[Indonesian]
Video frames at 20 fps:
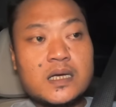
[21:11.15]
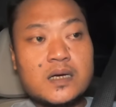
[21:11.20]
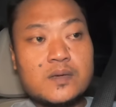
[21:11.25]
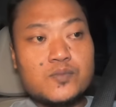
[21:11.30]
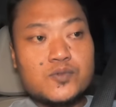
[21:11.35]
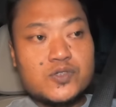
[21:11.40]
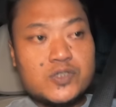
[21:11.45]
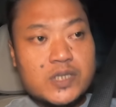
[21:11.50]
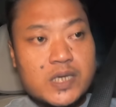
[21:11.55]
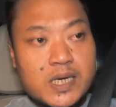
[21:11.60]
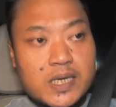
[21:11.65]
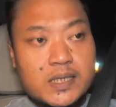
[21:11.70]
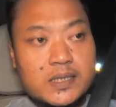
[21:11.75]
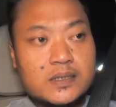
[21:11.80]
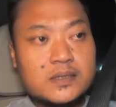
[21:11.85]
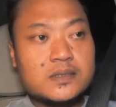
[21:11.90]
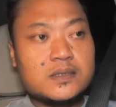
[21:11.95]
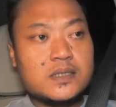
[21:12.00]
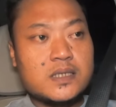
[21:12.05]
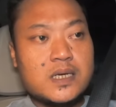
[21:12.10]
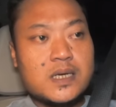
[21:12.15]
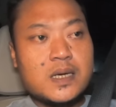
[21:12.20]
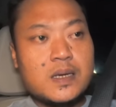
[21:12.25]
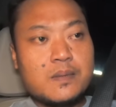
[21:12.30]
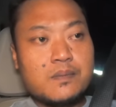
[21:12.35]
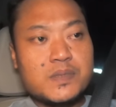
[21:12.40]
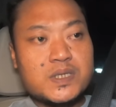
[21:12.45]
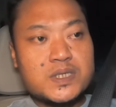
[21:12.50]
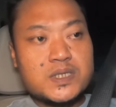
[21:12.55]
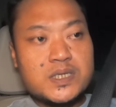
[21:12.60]
Kemudian
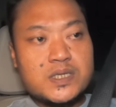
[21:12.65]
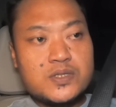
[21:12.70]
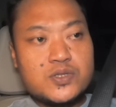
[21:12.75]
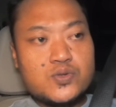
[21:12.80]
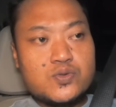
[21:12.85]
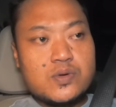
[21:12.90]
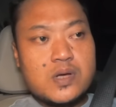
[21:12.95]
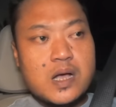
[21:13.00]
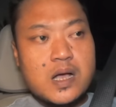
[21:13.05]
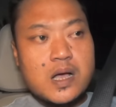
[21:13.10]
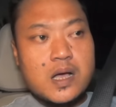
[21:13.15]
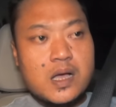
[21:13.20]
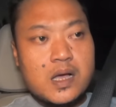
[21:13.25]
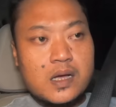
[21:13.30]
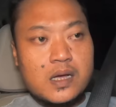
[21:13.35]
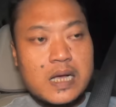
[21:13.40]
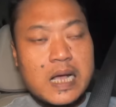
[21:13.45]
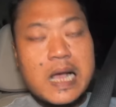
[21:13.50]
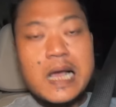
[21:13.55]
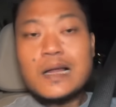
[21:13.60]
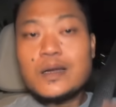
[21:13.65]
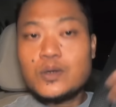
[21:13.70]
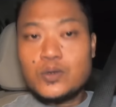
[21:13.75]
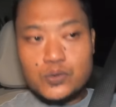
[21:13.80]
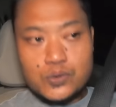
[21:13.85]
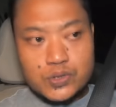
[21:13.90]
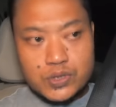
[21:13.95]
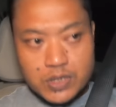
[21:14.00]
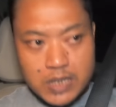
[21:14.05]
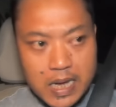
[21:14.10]
mesin juga
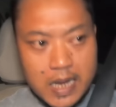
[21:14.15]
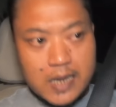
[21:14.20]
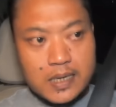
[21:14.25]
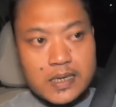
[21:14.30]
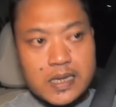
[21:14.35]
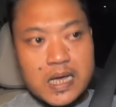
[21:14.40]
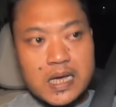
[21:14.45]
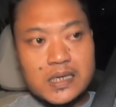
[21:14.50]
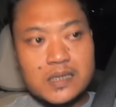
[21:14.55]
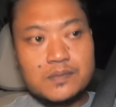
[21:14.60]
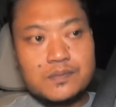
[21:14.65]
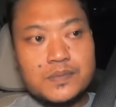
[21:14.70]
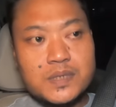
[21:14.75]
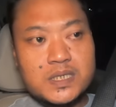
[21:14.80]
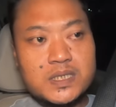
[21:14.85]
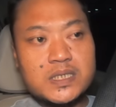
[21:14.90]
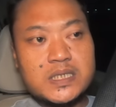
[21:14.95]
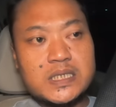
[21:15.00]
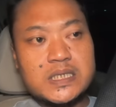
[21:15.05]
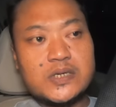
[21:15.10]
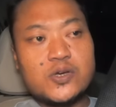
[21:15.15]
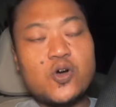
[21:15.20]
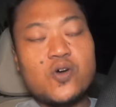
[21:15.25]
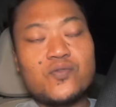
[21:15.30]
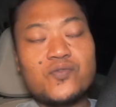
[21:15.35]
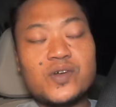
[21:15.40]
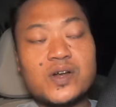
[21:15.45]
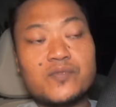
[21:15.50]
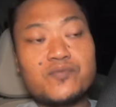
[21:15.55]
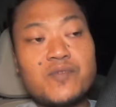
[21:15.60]
halus, ada rembes di
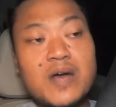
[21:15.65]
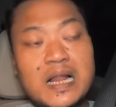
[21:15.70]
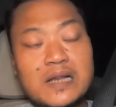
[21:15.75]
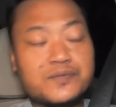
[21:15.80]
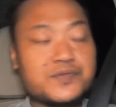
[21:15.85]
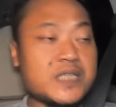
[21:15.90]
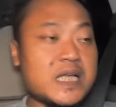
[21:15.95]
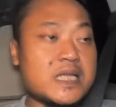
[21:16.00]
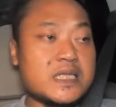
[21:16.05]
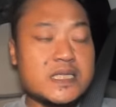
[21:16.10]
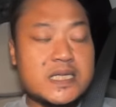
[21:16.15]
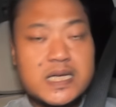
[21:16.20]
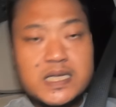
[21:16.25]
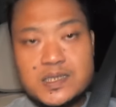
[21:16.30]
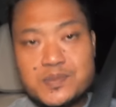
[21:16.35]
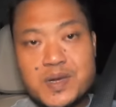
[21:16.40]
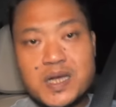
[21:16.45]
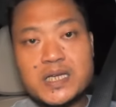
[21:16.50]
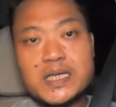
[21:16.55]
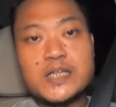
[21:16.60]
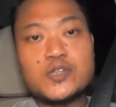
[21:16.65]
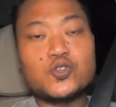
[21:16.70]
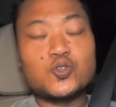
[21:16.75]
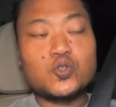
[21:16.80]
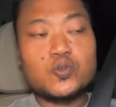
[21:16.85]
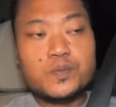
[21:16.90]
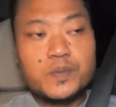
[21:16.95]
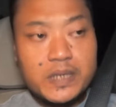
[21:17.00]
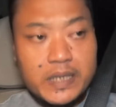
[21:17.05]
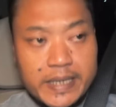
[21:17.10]
cover valve saja di bagian
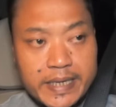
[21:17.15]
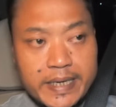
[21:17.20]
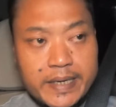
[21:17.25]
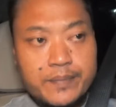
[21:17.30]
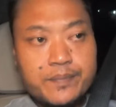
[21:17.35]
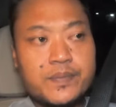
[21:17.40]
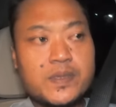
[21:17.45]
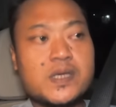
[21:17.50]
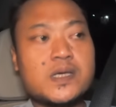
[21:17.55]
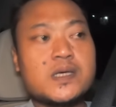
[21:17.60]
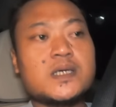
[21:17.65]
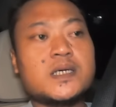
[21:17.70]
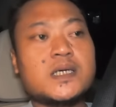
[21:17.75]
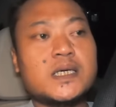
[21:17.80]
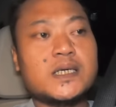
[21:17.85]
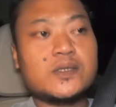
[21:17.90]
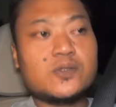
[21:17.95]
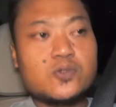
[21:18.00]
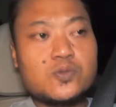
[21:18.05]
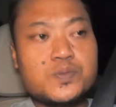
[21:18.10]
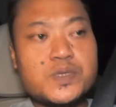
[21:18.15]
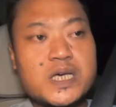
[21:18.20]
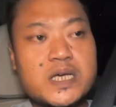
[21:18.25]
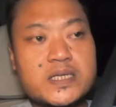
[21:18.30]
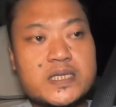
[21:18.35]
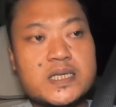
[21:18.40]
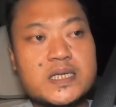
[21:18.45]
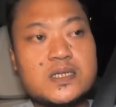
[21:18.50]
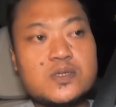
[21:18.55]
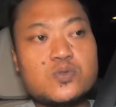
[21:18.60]
tutup klep. Itu
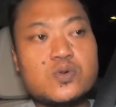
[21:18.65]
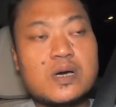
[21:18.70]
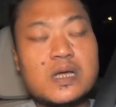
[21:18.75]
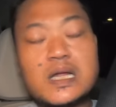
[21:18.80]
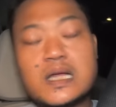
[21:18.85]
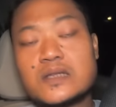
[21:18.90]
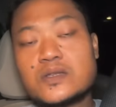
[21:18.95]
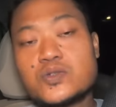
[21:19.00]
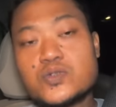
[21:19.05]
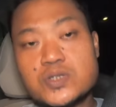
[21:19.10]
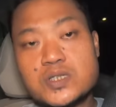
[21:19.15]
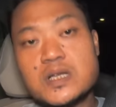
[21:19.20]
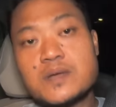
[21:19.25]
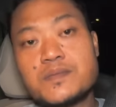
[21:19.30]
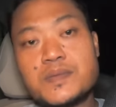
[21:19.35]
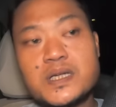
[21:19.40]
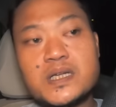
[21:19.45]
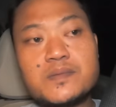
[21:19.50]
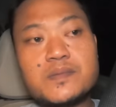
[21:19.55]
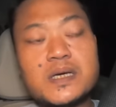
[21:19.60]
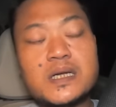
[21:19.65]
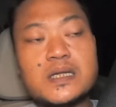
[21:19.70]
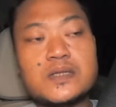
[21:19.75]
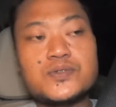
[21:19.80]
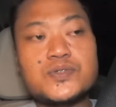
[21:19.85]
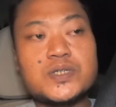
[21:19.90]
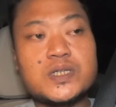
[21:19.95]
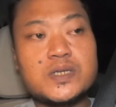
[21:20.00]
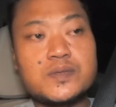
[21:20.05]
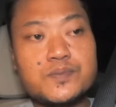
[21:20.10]
biasanya 200 sampai
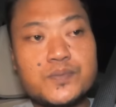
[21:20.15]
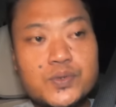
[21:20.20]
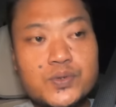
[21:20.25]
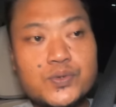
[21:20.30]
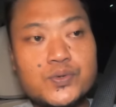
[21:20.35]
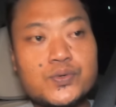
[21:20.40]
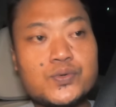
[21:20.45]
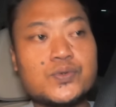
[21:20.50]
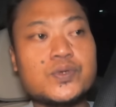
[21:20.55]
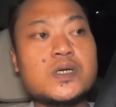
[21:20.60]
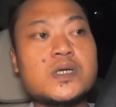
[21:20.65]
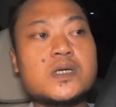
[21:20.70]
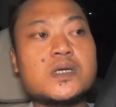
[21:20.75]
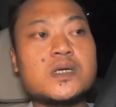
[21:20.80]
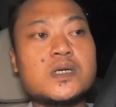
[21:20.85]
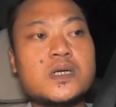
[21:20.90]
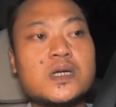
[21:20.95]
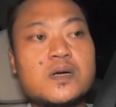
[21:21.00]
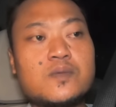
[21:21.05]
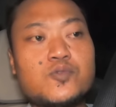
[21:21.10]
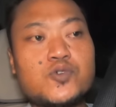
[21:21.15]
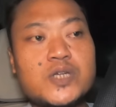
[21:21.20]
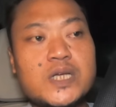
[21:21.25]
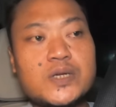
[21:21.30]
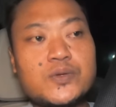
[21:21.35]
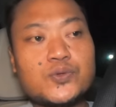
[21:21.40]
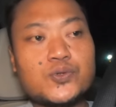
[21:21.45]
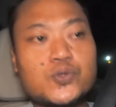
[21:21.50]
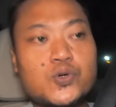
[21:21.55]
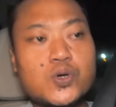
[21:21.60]
500 ribu.
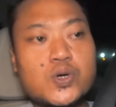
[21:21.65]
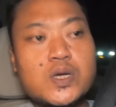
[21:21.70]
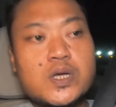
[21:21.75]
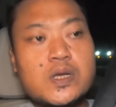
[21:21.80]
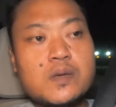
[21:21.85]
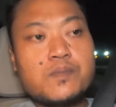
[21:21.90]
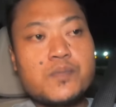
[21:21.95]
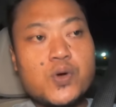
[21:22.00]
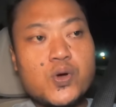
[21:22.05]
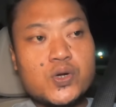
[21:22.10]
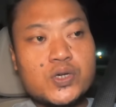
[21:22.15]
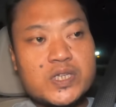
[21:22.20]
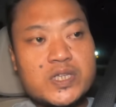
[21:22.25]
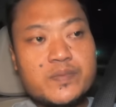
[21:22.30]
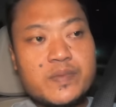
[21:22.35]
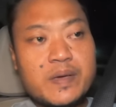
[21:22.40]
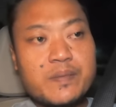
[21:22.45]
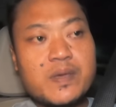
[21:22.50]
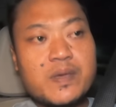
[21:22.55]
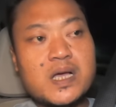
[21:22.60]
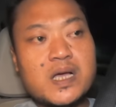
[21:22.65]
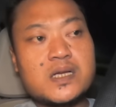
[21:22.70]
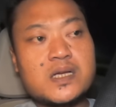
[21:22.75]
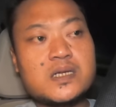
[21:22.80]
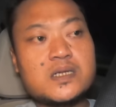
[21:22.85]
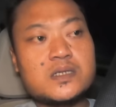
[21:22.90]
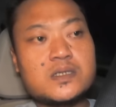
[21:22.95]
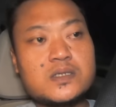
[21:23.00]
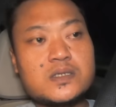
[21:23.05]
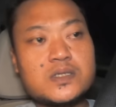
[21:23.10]
Kemudian untuk bodi
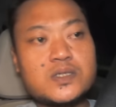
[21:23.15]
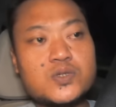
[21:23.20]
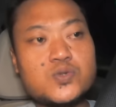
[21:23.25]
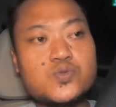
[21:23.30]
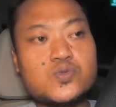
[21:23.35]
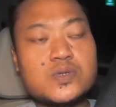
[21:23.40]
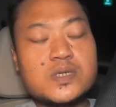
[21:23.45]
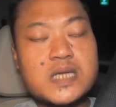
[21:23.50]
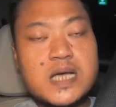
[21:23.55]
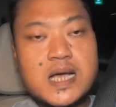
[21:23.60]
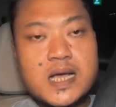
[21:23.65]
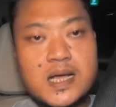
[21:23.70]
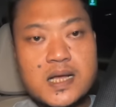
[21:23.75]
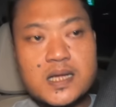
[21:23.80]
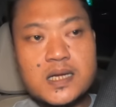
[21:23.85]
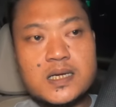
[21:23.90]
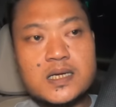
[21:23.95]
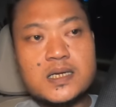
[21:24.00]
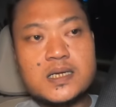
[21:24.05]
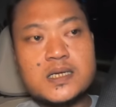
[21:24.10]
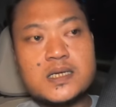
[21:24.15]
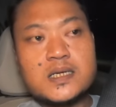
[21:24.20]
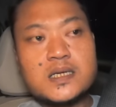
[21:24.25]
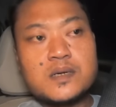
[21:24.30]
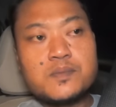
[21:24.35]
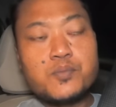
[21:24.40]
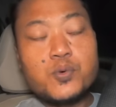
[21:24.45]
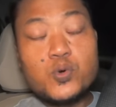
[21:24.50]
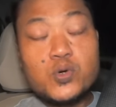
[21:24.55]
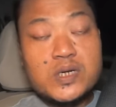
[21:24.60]
memang sudah
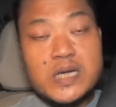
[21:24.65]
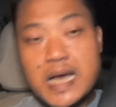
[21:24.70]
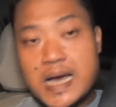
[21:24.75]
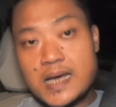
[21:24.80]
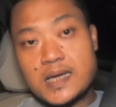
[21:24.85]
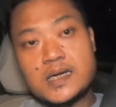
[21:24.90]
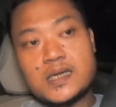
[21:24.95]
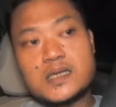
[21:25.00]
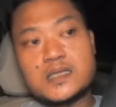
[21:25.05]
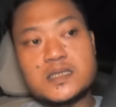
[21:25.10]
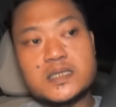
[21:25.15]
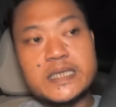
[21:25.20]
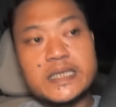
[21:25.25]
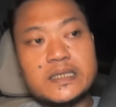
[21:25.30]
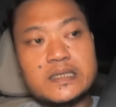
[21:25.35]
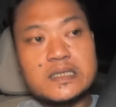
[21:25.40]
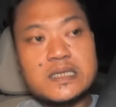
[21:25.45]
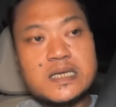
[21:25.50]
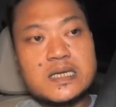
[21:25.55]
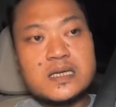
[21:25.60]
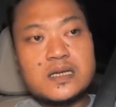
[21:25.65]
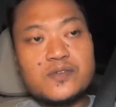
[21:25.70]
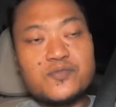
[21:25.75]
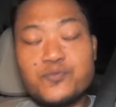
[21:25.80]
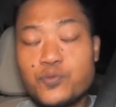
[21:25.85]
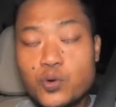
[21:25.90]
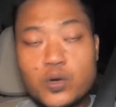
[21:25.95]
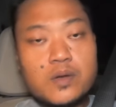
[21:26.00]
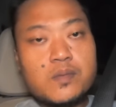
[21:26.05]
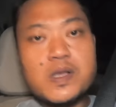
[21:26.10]
pudar catnya
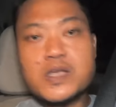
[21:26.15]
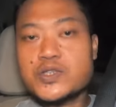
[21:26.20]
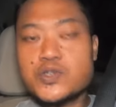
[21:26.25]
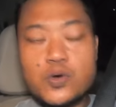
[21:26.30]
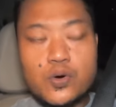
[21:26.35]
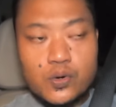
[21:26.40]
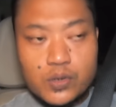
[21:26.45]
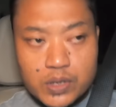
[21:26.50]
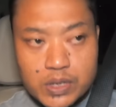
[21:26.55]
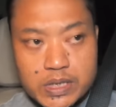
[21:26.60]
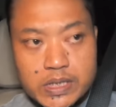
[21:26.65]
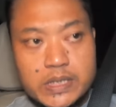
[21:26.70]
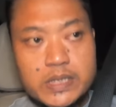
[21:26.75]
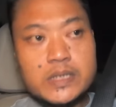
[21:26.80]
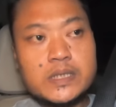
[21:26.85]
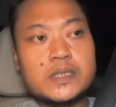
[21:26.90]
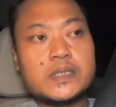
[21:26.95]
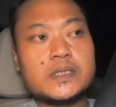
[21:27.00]
full masih ori